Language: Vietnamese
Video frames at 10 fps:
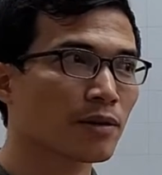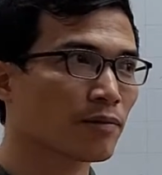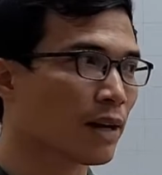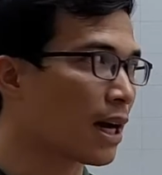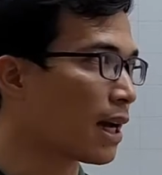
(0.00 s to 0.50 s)

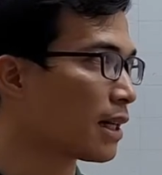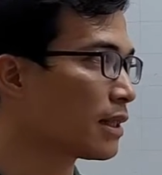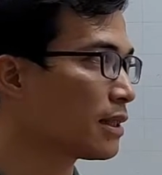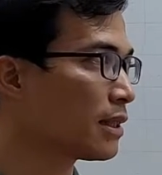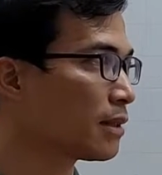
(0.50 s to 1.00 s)
Và
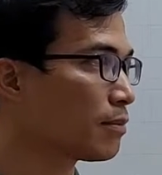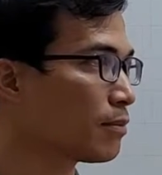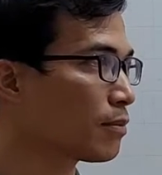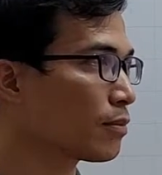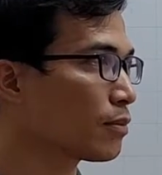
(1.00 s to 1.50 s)

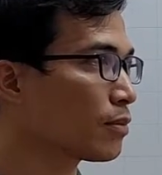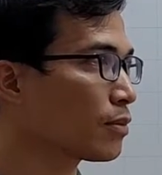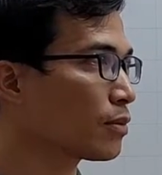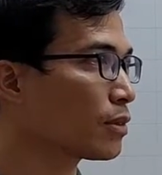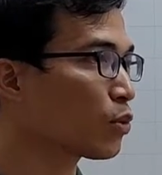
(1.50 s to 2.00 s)

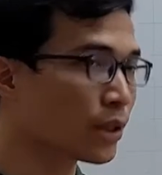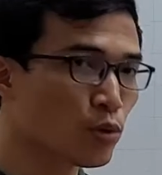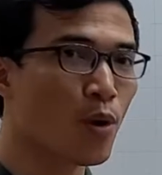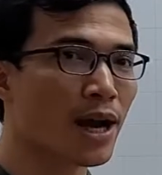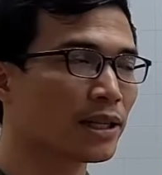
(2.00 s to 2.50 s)
trong sách giáo
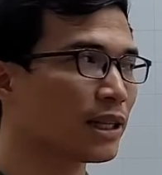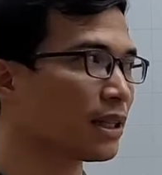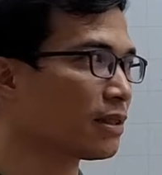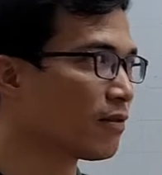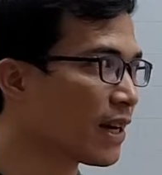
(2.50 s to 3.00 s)
khoa thì người
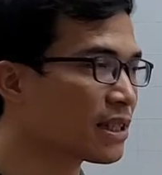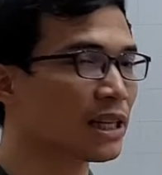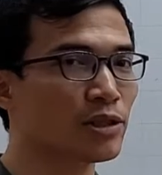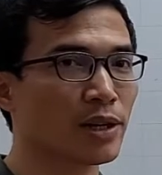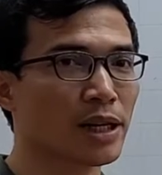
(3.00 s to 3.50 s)
ta sẽ vẽ sẵn
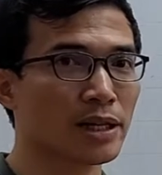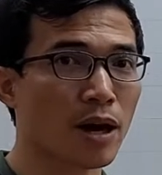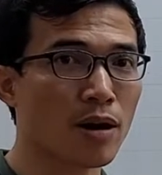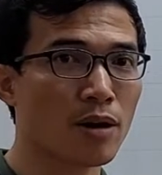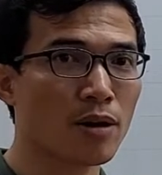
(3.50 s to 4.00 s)
cho cái hình
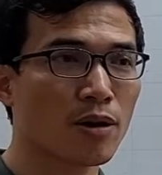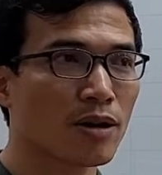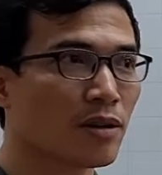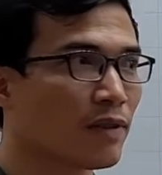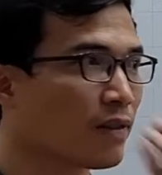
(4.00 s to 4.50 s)
đó
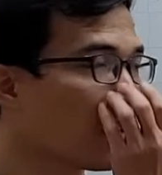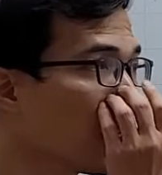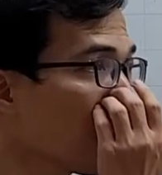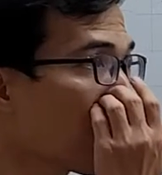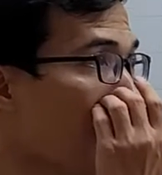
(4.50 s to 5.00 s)
và với lớp